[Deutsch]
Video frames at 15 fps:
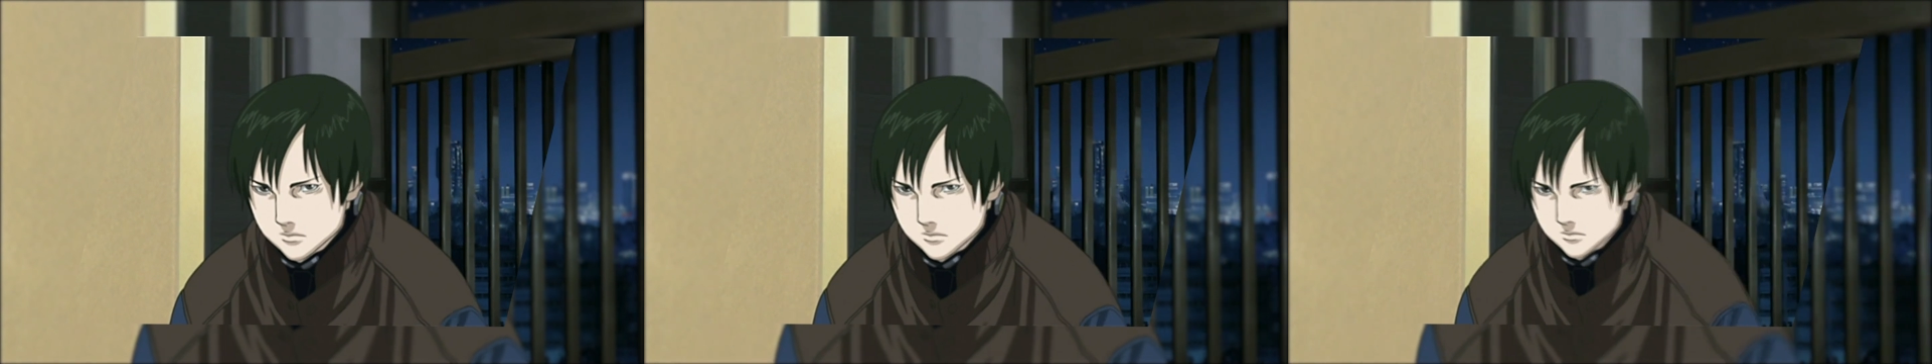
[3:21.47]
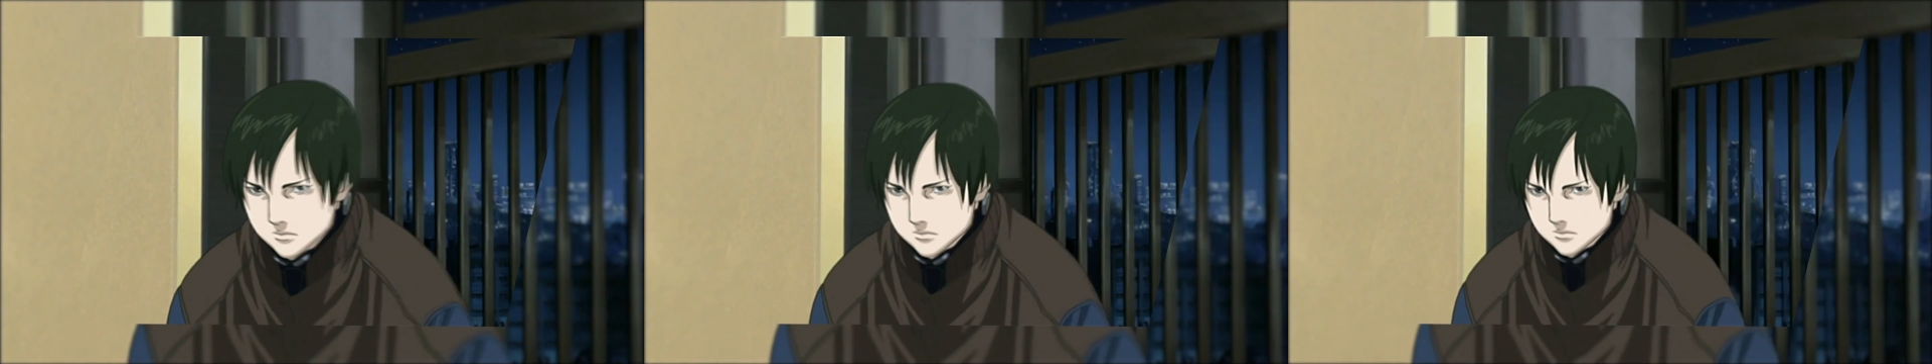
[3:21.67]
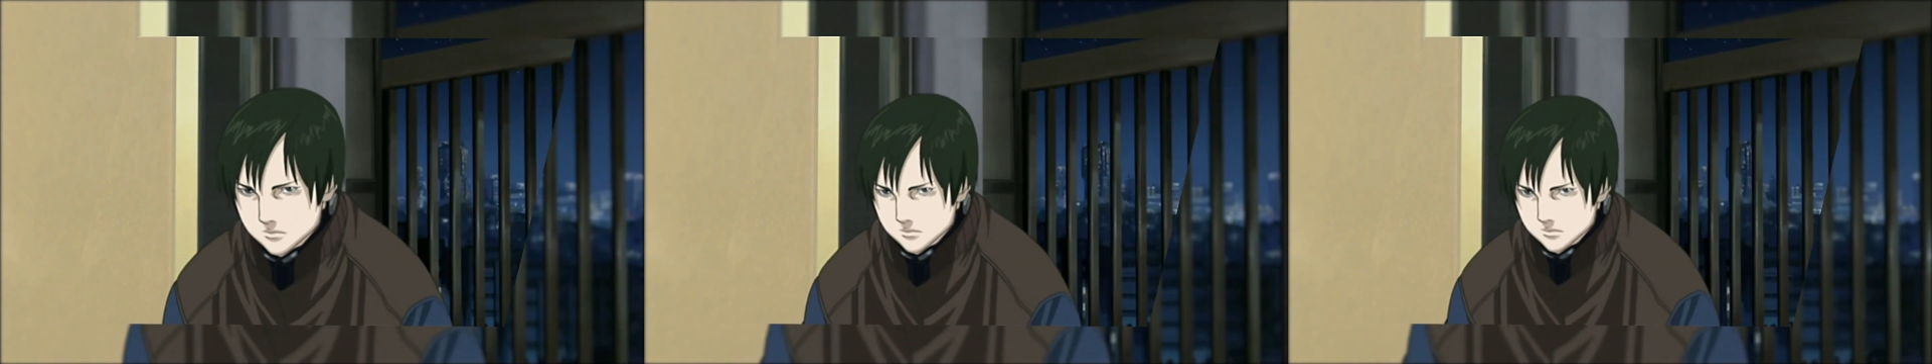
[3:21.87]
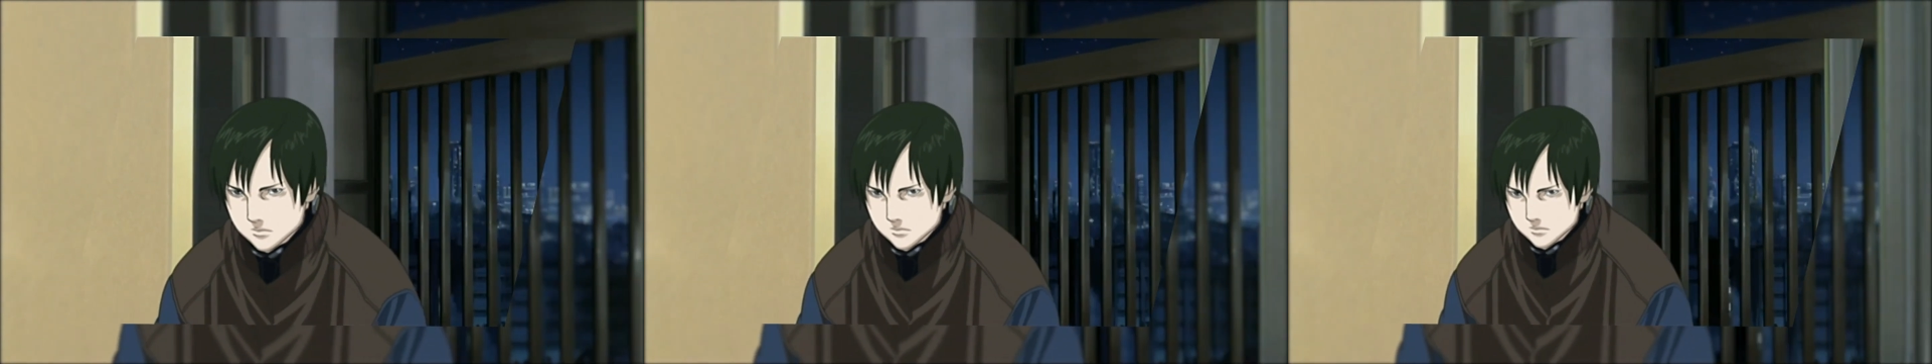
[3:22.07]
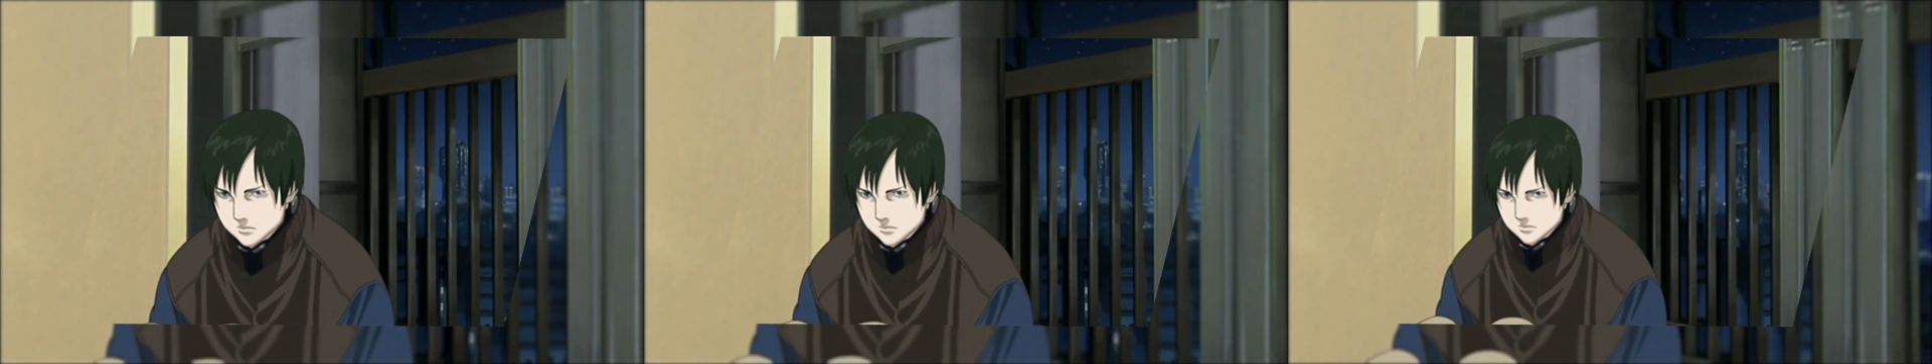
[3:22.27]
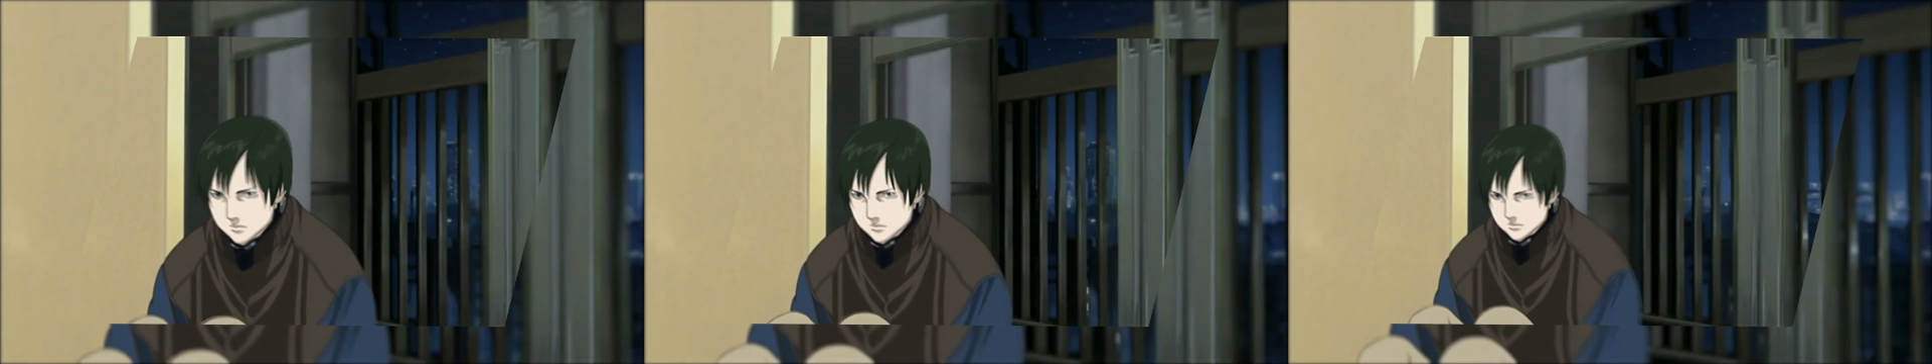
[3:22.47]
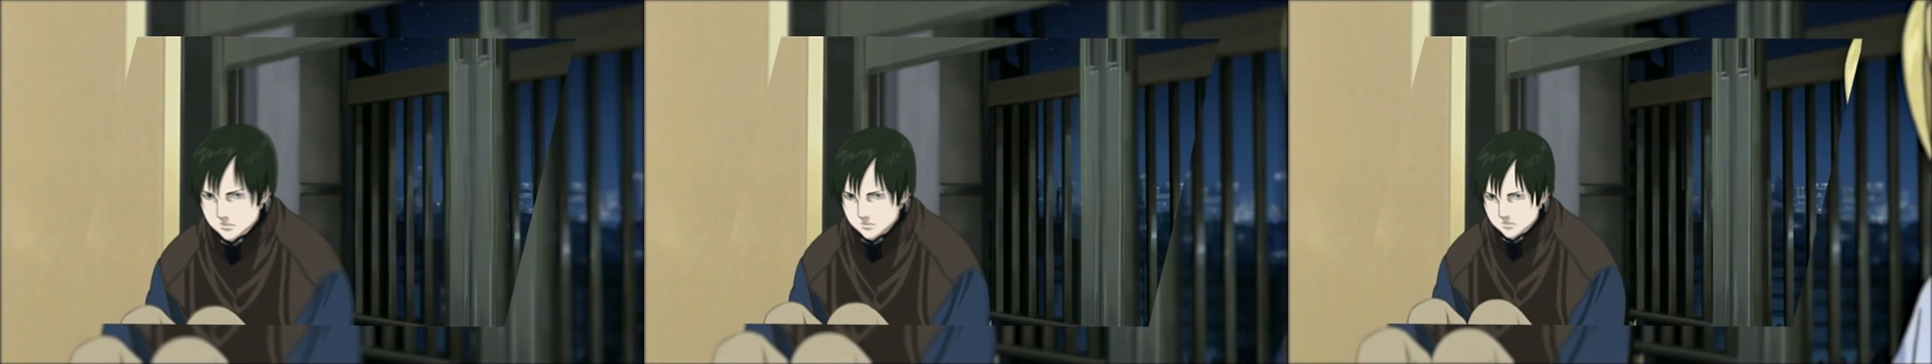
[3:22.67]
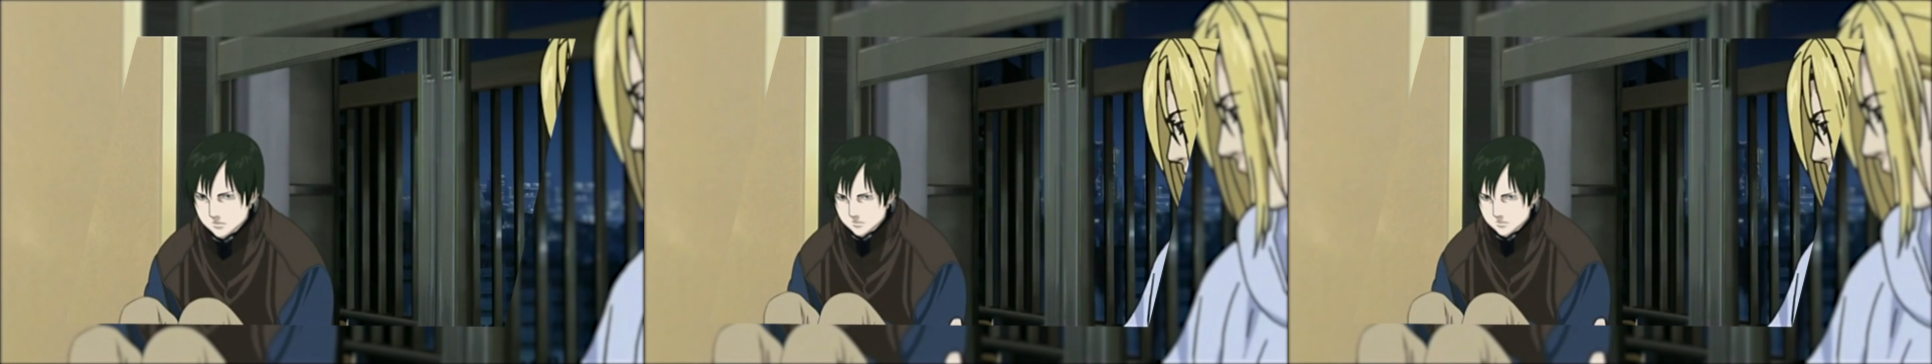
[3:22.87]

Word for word: Ich kann's nicht ausstehen, wenn man mich so